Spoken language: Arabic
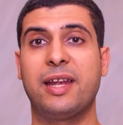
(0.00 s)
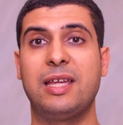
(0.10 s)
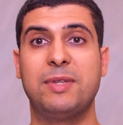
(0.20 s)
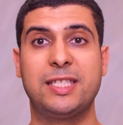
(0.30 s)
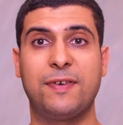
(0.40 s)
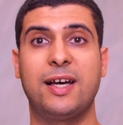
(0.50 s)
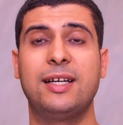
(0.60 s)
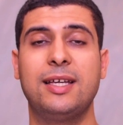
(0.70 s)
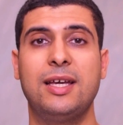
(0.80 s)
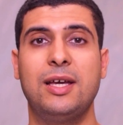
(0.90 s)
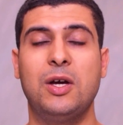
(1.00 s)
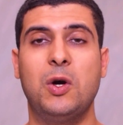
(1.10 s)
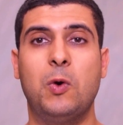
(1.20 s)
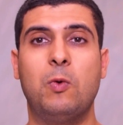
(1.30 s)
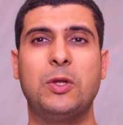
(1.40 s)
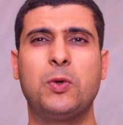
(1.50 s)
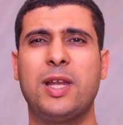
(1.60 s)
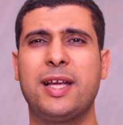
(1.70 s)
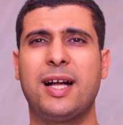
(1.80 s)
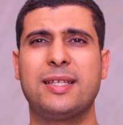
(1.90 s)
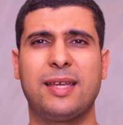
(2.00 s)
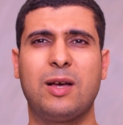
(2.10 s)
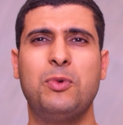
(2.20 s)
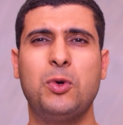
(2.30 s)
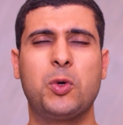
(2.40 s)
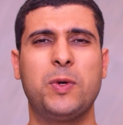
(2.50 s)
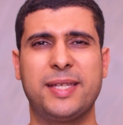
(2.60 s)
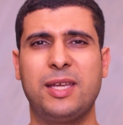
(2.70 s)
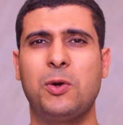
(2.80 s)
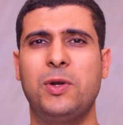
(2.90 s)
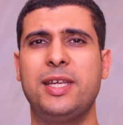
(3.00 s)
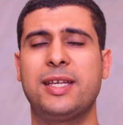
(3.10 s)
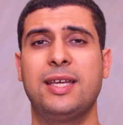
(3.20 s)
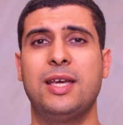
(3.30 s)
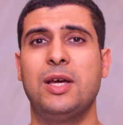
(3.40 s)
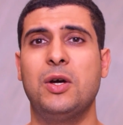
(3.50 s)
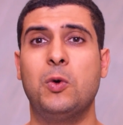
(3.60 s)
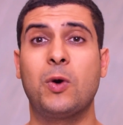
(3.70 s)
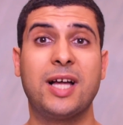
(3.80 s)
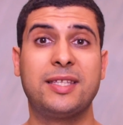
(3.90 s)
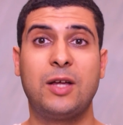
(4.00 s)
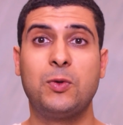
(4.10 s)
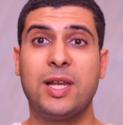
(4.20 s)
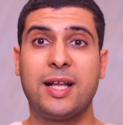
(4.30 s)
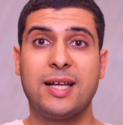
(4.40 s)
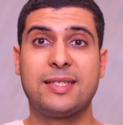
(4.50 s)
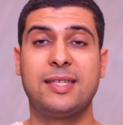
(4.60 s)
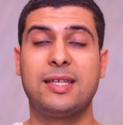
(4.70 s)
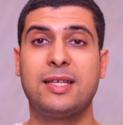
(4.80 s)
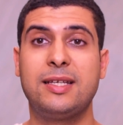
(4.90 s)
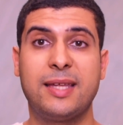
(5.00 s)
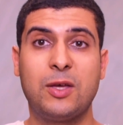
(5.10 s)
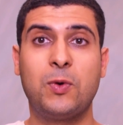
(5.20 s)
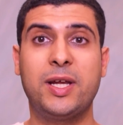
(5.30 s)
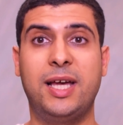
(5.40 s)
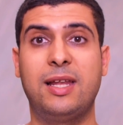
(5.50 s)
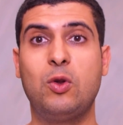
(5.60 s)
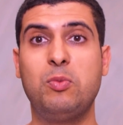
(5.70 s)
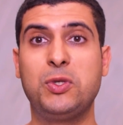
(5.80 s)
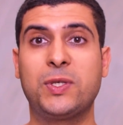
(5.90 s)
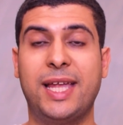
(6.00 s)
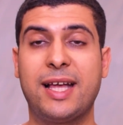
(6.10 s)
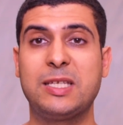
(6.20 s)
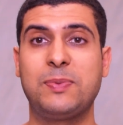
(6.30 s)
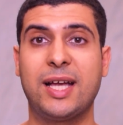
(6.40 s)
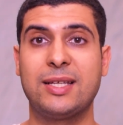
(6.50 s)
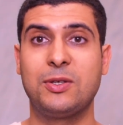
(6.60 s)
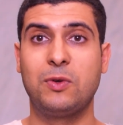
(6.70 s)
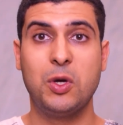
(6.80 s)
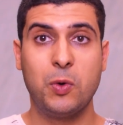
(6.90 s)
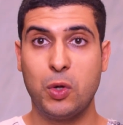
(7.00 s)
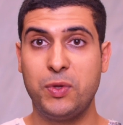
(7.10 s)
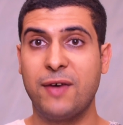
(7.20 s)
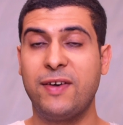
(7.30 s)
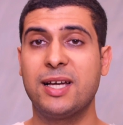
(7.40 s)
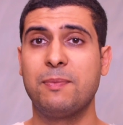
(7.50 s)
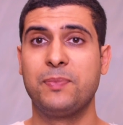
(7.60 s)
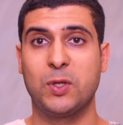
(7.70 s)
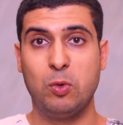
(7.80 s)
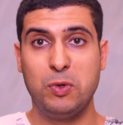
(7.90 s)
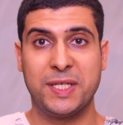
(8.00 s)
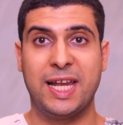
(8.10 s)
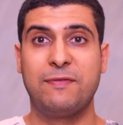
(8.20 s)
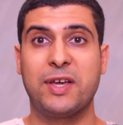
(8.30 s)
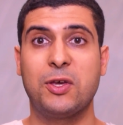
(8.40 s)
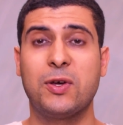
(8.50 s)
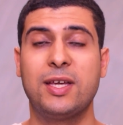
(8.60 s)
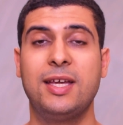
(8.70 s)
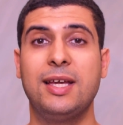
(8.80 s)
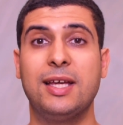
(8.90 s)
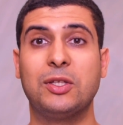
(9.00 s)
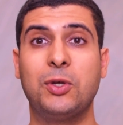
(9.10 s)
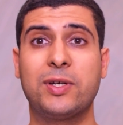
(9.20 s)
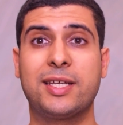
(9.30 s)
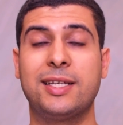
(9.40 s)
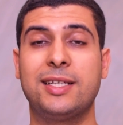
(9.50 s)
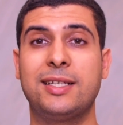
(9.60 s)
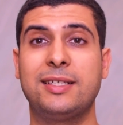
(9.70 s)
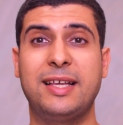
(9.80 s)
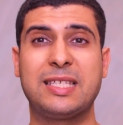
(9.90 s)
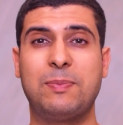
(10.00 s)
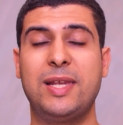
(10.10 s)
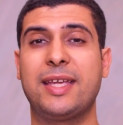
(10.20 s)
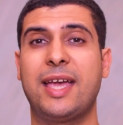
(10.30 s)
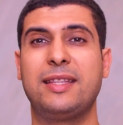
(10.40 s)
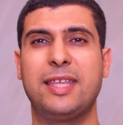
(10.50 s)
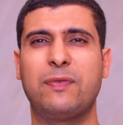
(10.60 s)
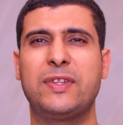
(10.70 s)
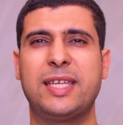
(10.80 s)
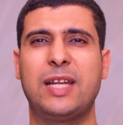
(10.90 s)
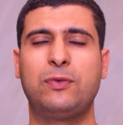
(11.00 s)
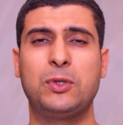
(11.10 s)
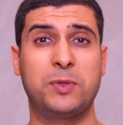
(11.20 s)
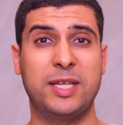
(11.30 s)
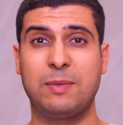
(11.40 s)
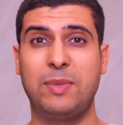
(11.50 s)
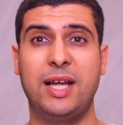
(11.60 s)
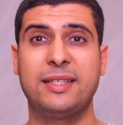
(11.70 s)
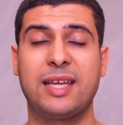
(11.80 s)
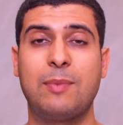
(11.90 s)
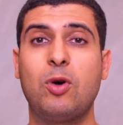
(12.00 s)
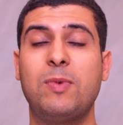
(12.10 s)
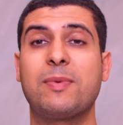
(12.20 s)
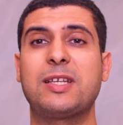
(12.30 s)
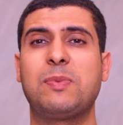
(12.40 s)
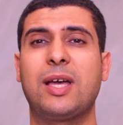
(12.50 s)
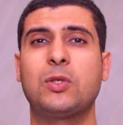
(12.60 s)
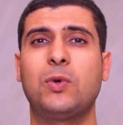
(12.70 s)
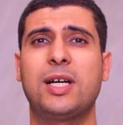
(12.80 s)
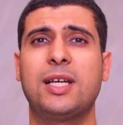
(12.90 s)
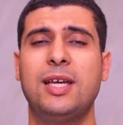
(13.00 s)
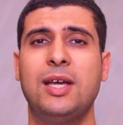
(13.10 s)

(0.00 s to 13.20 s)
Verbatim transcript: راهي منتفخه وهذوك لي غاز يغبنوك ويزيروا عليك وقادر هذوك لي غاز يزيروا لك على لو ميسك تاع لا ريسبيراسيون اللي هو لو ديافراغم لو ميسك الانفيريور دونك أه تحس باللي كاين ضيق في التنفس وتحسب باللي عندك ان بروبليم ريسبيراتوار